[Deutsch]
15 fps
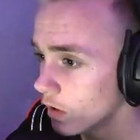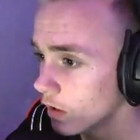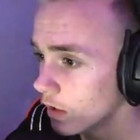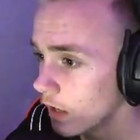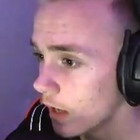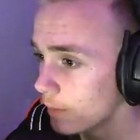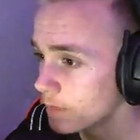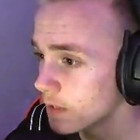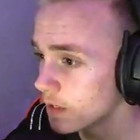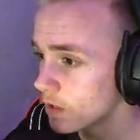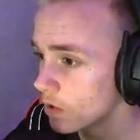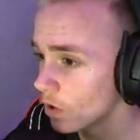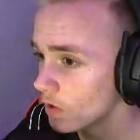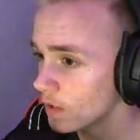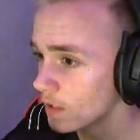Gab's hier
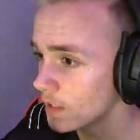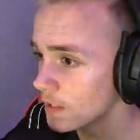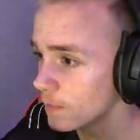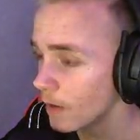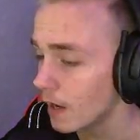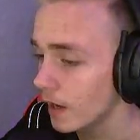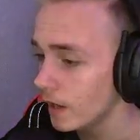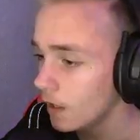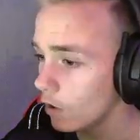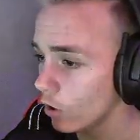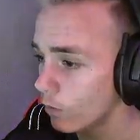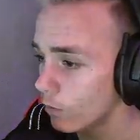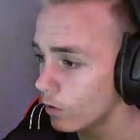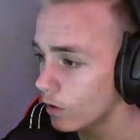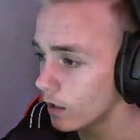noch? Ne, da sind wir
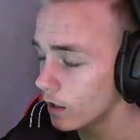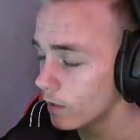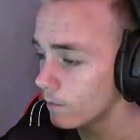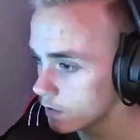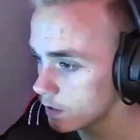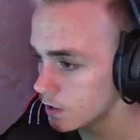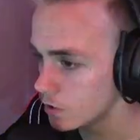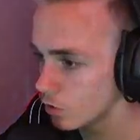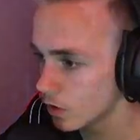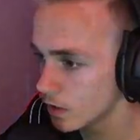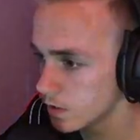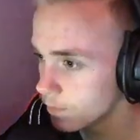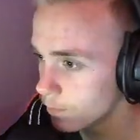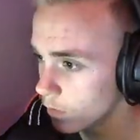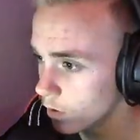reingekommen. Okay. Die Door
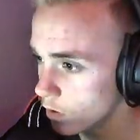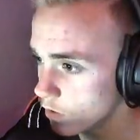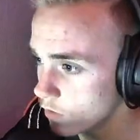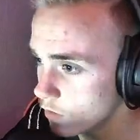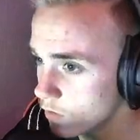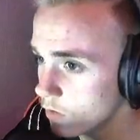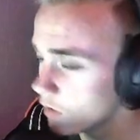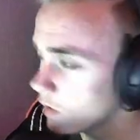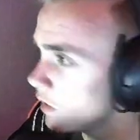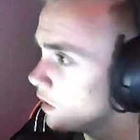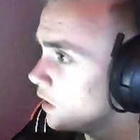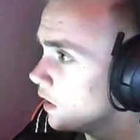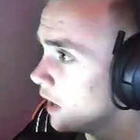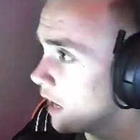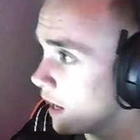ist blockt.
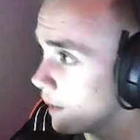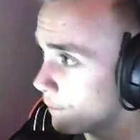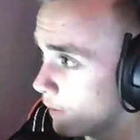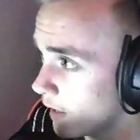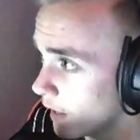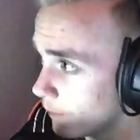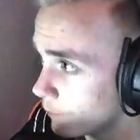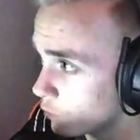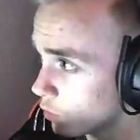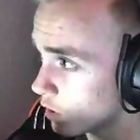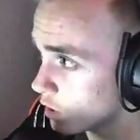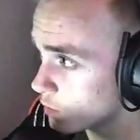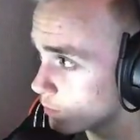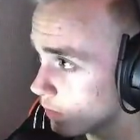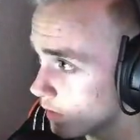Ähm, pick up
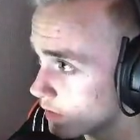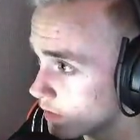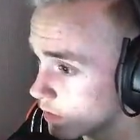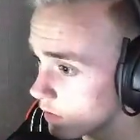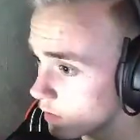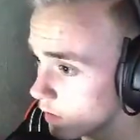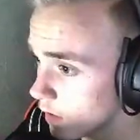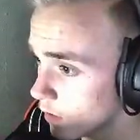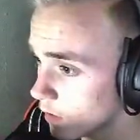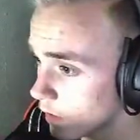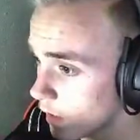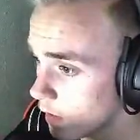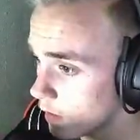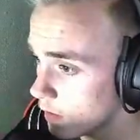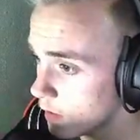trash, place in the care.
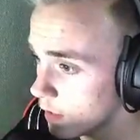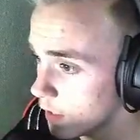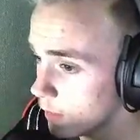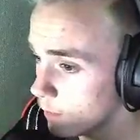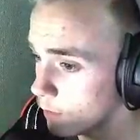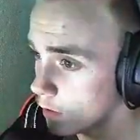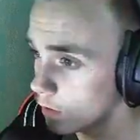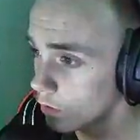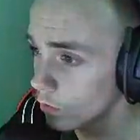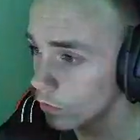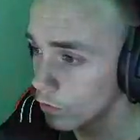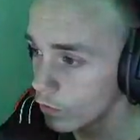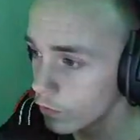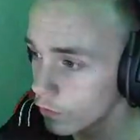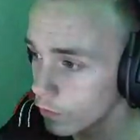Okay. Nehmen
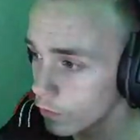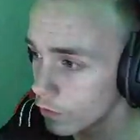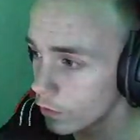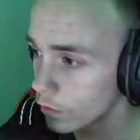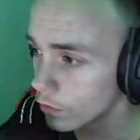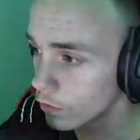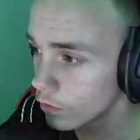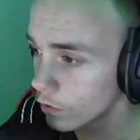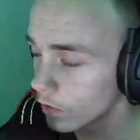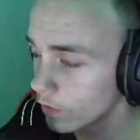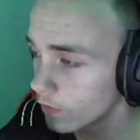und dort